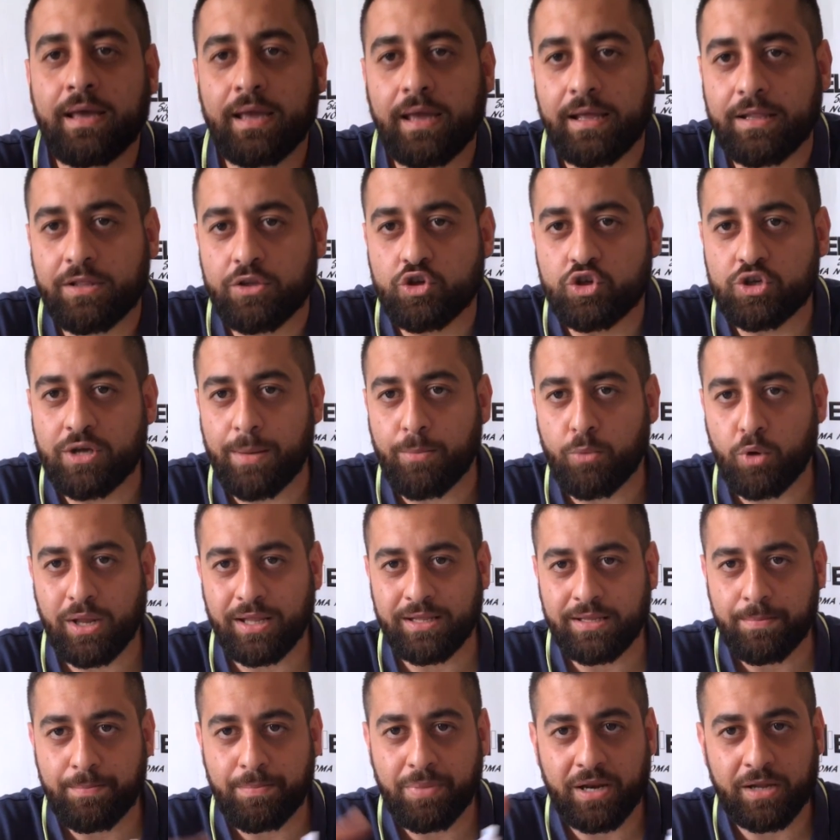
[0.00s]
e diciamo
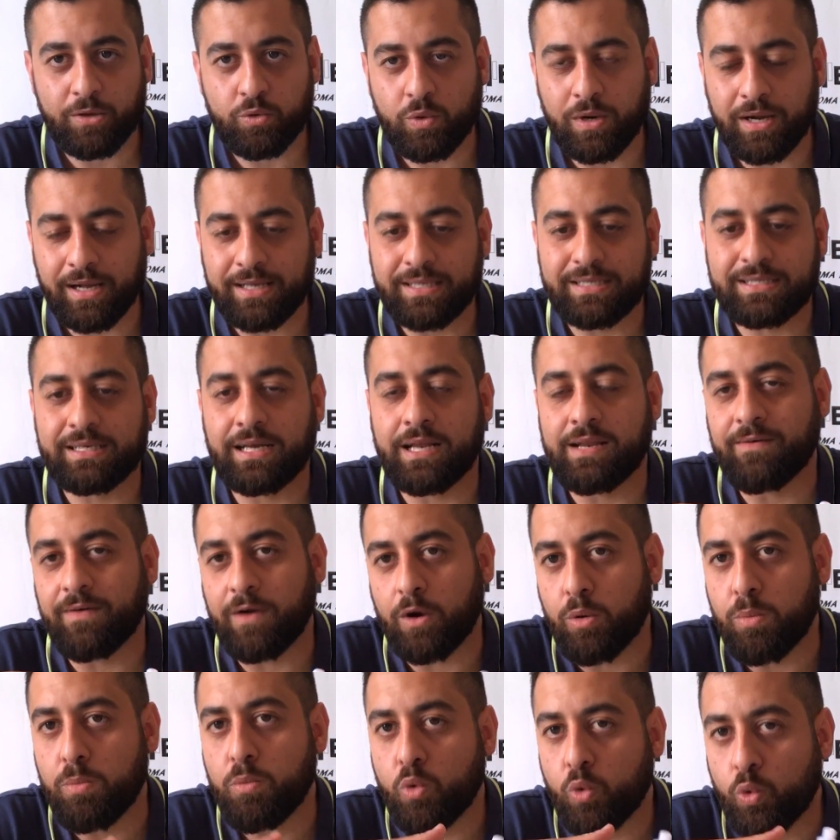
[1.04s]
la temperatura che si
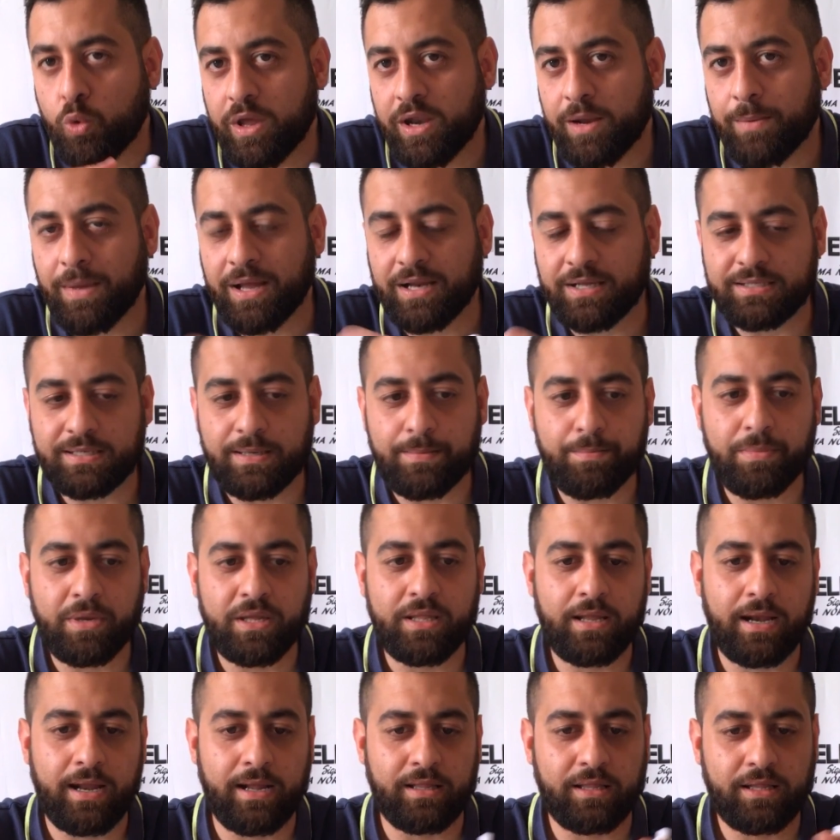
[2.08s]
arriva comunque rimane sempre
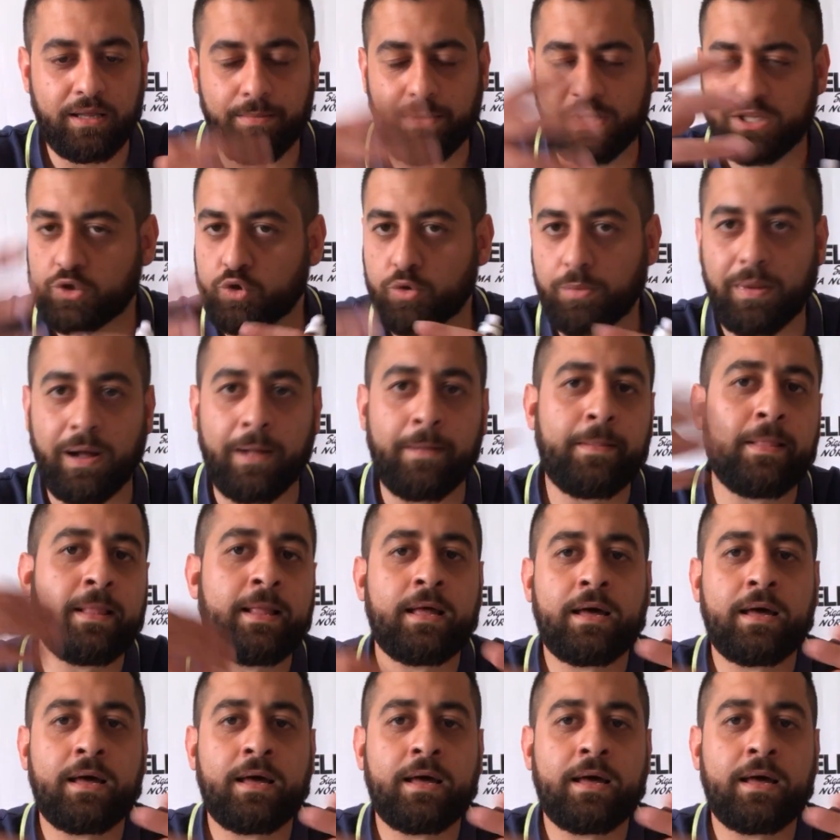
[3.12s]
aderente ma insomma